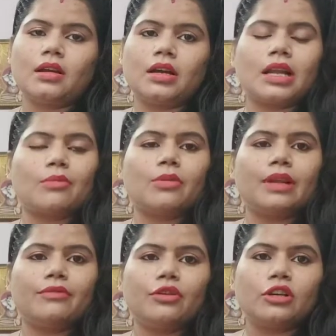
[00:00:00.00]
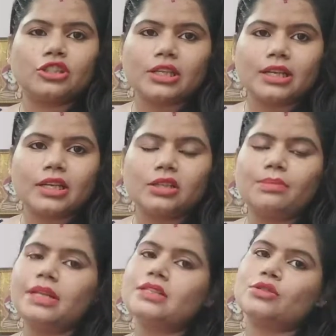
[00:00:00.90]
अगर आपको मेरा वीडियो अच्छा लगा है तो
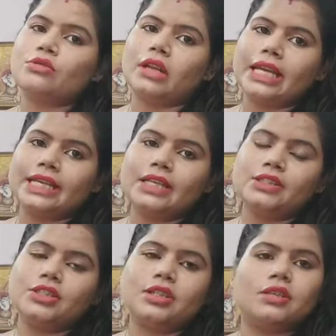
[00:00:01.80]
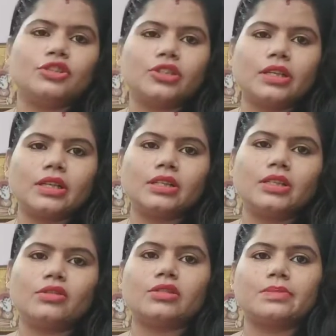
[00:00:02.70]
प्लीज़ इसको लाइक कीजिए शेयर
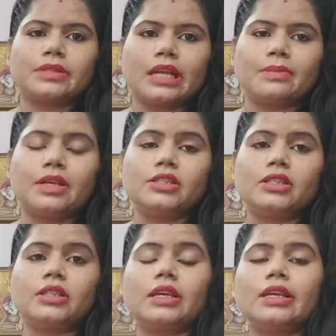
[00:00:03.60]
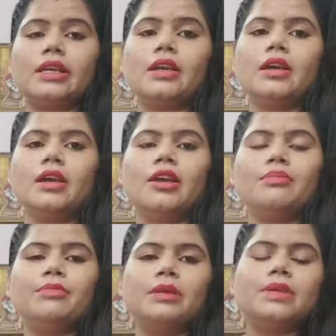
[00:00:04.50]
कीजिए और सब्सक्राइब कीजिए ताकि
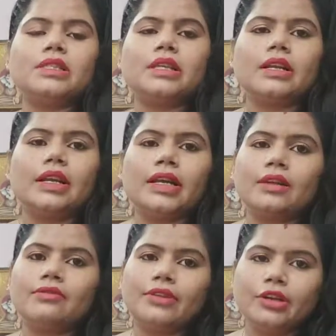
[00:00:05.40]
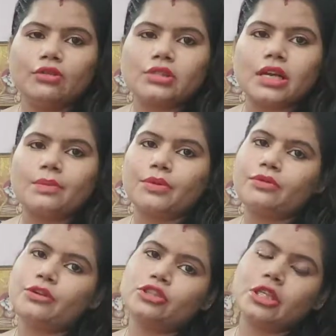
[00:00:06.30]
बेबी से रिलेटेड वीडियोस आपके
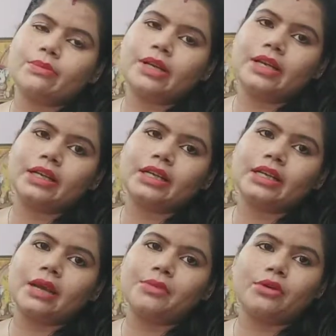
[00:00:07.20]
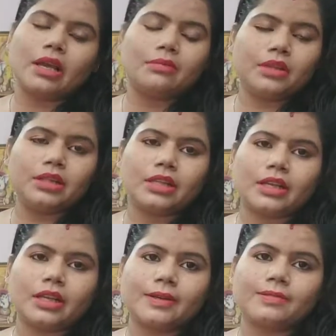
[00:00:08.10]
फ्यूचर में टाइम टू टाइम मिलते
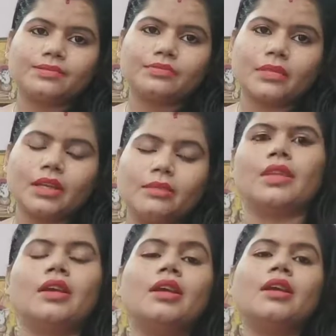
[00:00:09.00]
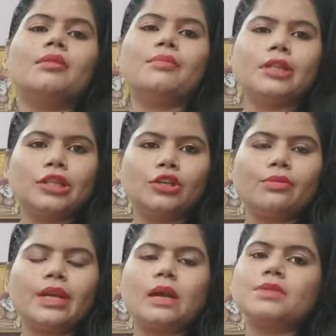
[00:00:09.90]
रहें मिलती
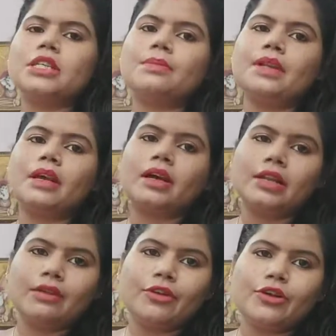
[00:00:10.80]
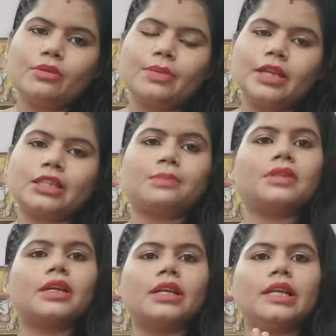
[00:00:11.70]
हूँ मैं आपसे अपने अगले वीडियो में तब
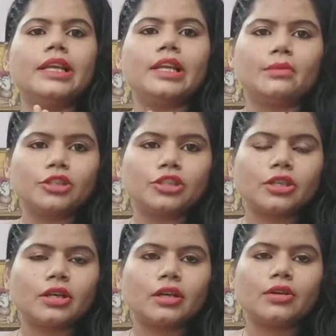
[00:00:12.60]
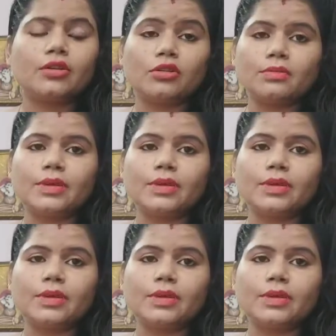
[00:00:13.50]
तक के लिए नमस्कार गुड